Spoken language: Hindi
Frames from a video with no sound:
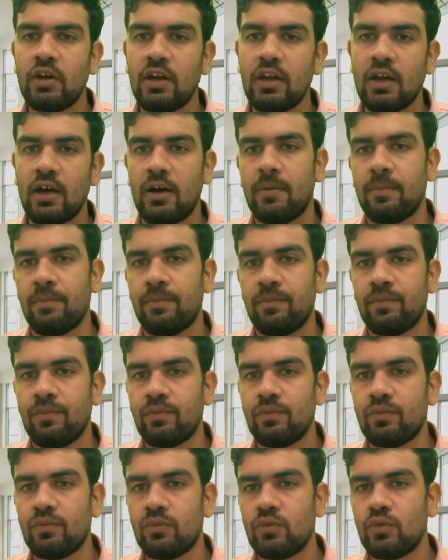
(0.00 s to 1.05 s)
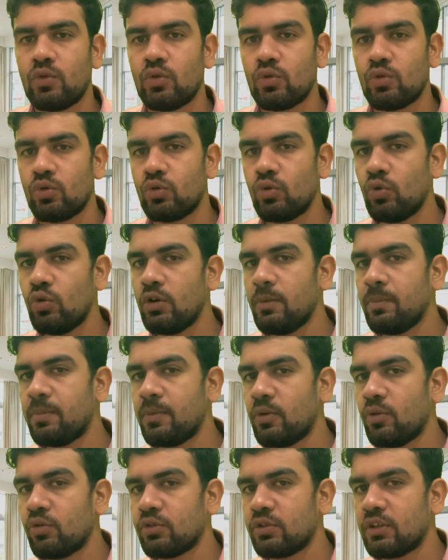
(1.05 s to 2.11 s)
के नाम तो दो
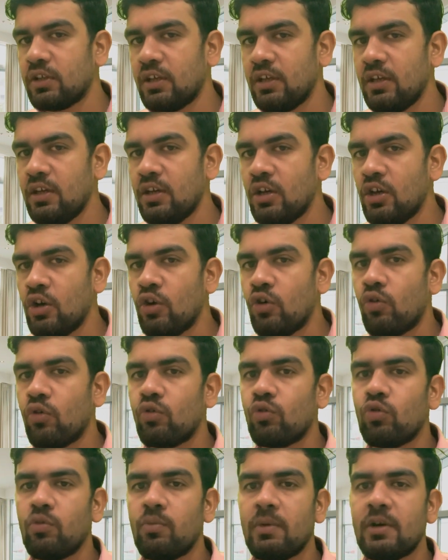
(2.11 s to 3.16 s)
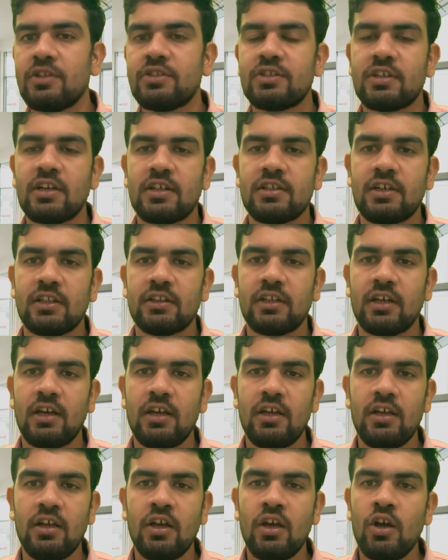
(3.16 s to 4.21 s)
डिब्बे होते हैं उनको मैच किया जाता
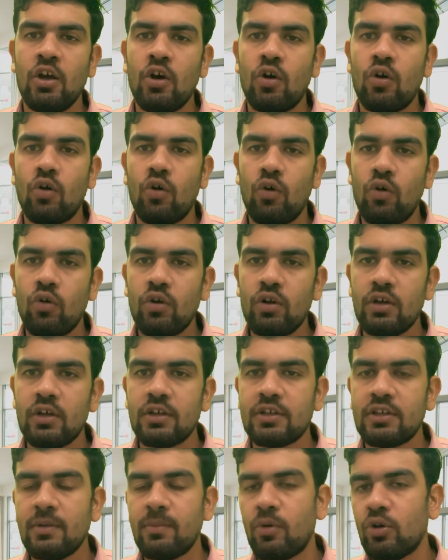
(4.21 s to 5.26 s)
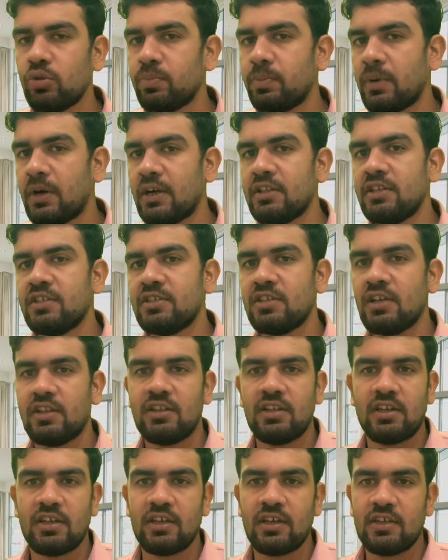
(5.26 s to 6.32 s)
है और ये बहुत पारदर्शिता
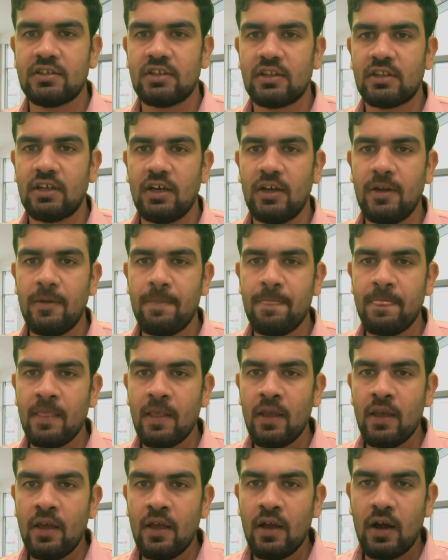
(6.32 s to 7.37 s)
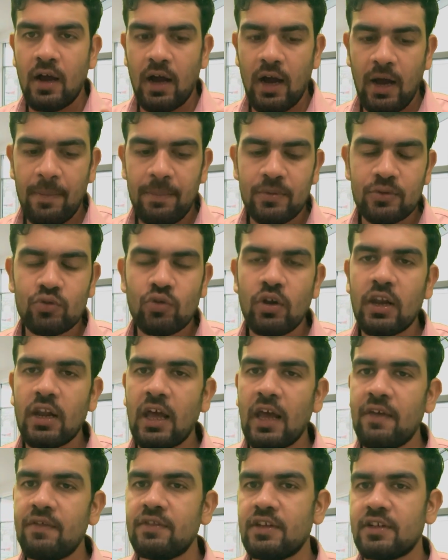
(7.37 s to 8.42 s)
से किया जाता है आप इसको
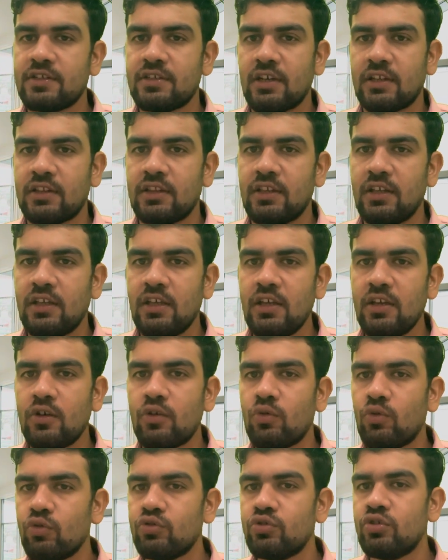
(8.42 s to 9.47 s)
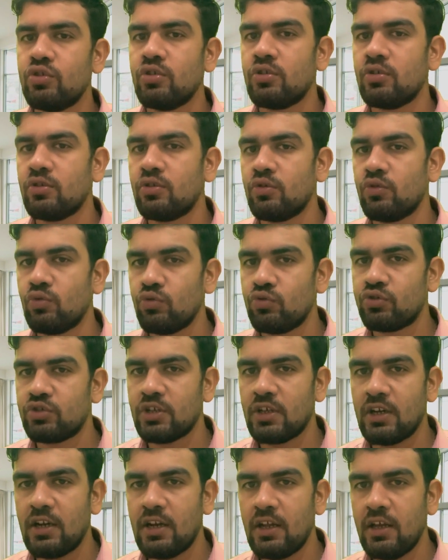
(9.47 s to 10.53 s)
लाइव देख सकते हैं कुछ न्यूज़
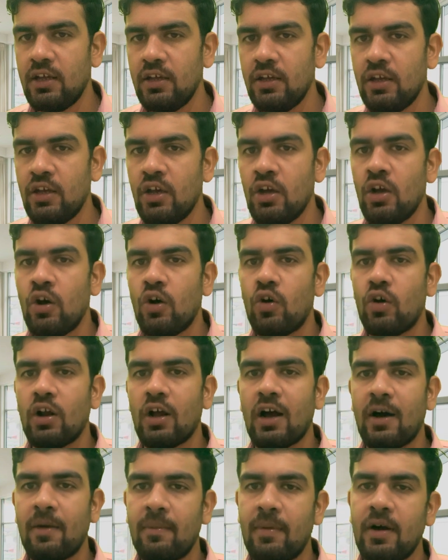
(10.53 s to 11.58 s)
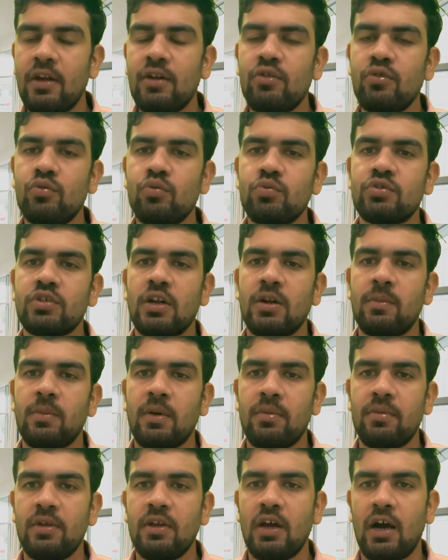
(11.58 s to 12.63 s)
चैनल हैं और हमारे यूट्यूब चैनल
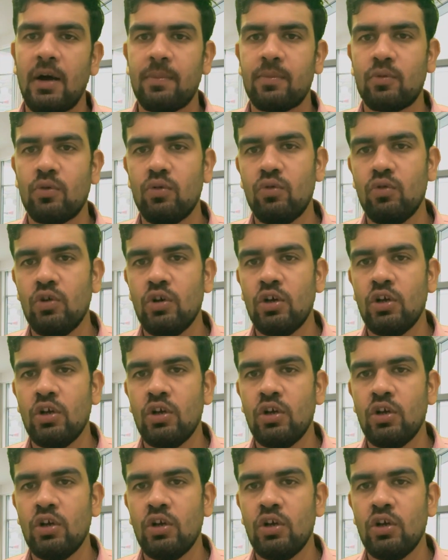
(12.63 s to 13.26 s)
पर भी आपको